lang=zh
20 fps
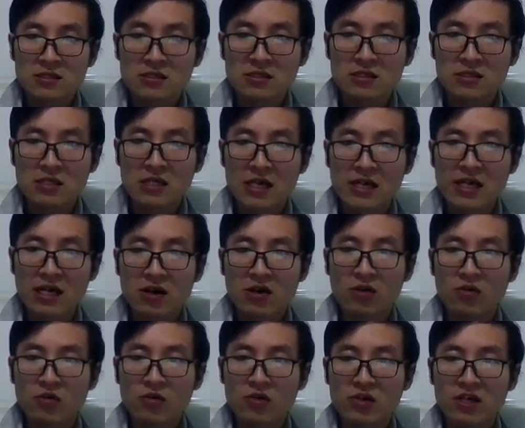他要
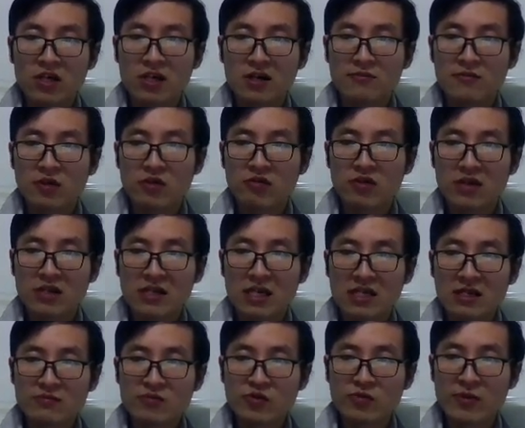获得某个他的
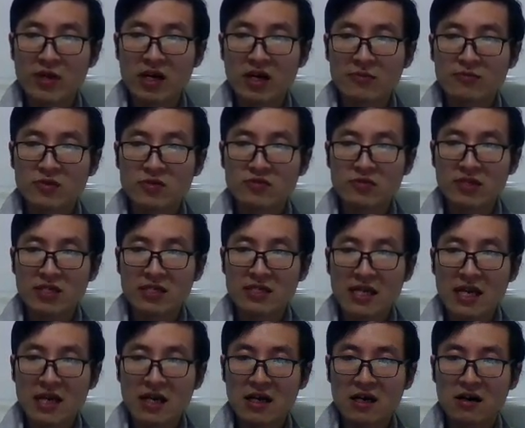目标，比如说一个
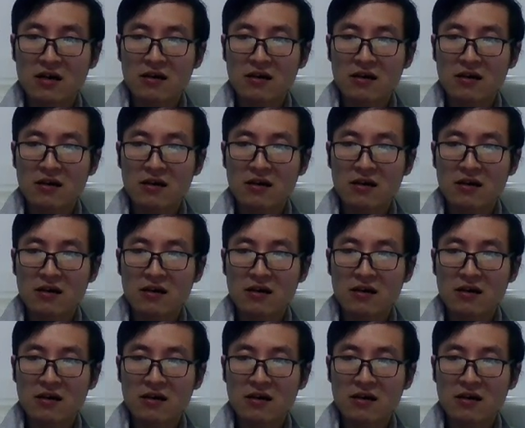蛋糕，